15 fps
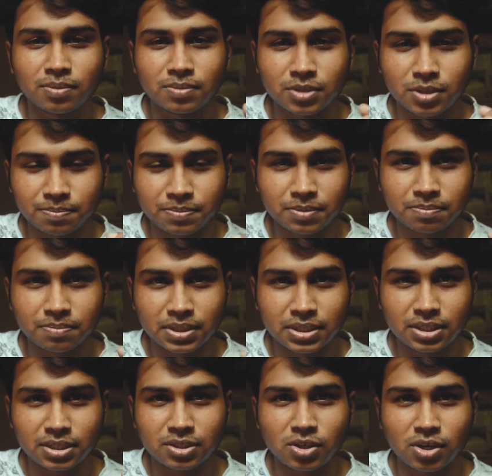সবচেয়ে
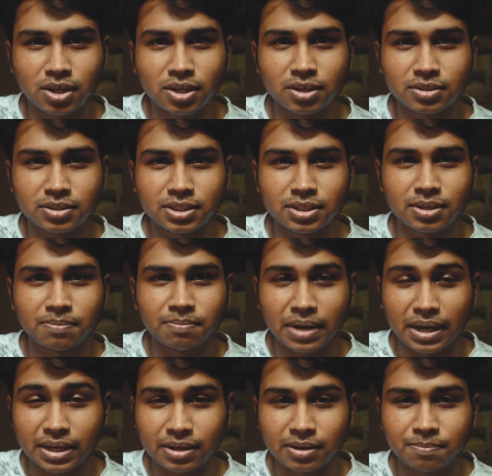বেশি ছড়ায় হচ্ছে
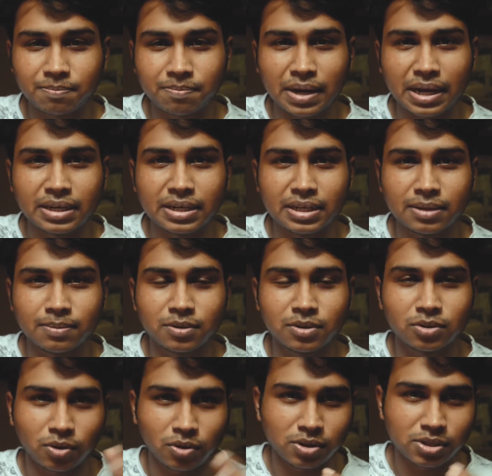বাইরের পানি এবং
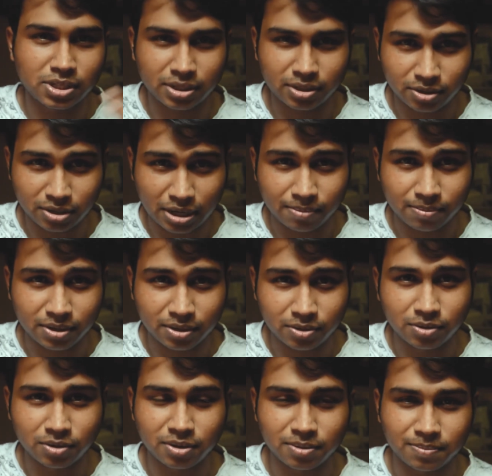তরল জাতীয় খাবার
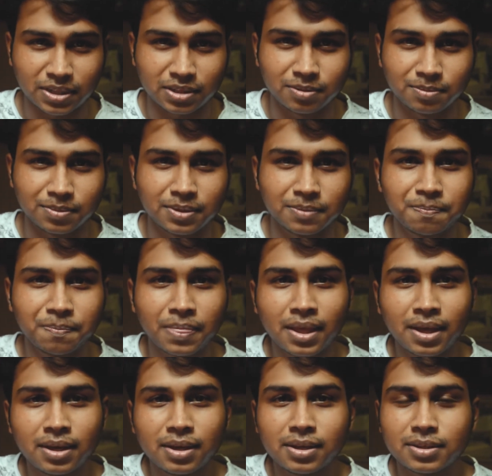গ্রহণের মাধ্যমে
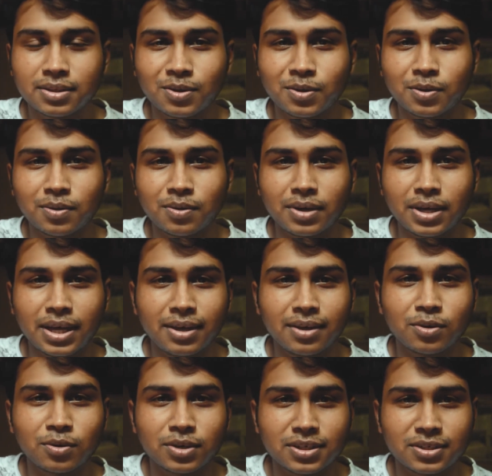তো এই
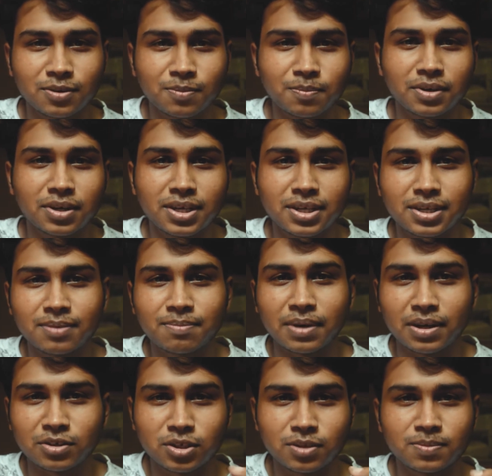রোগটা সম্পর্কে
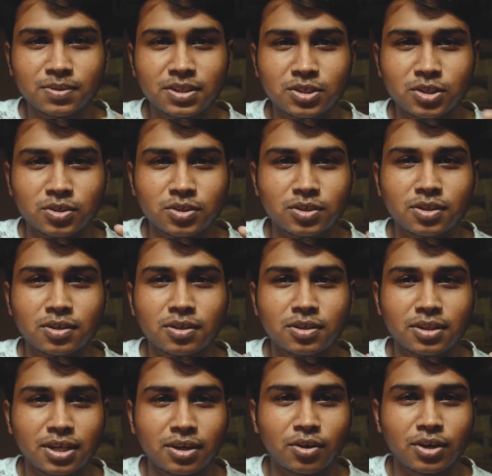মানুষের মধ্যে
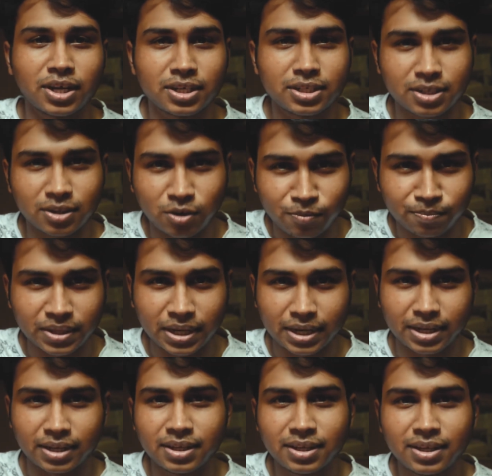সচেতনতা অনেকটা কম
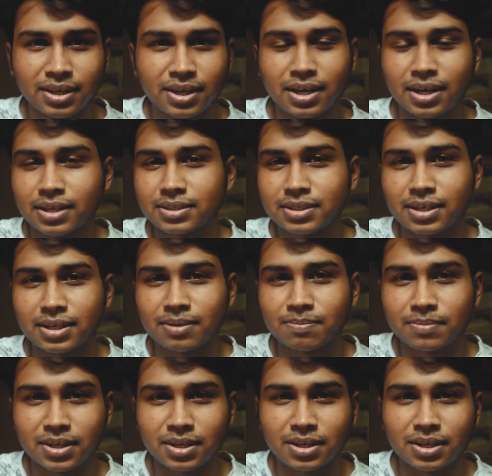থাকায় আজকে
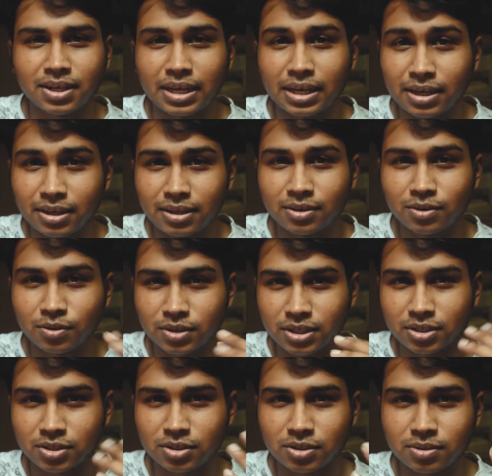আমরা এই
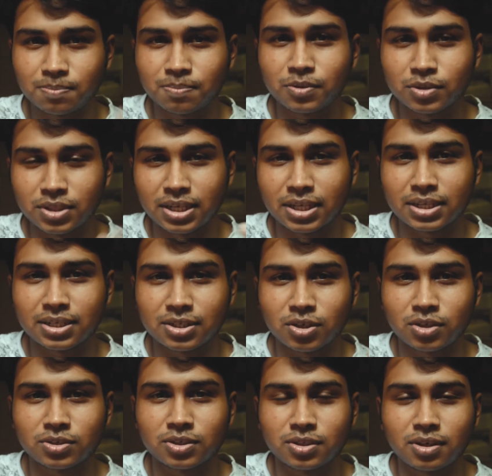রোগটার প্রতি একটি
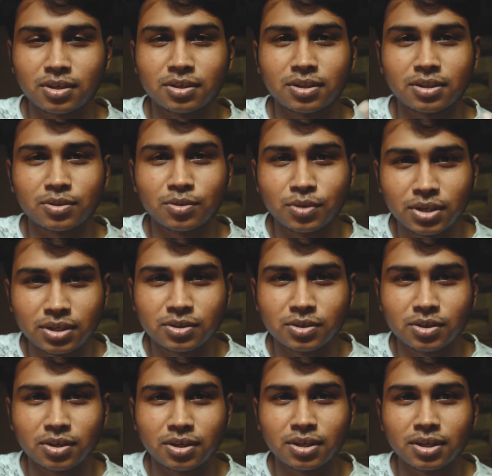সচেতনতা তৈরির
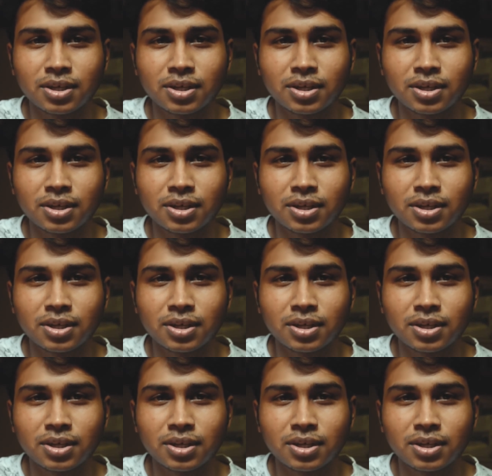জন্য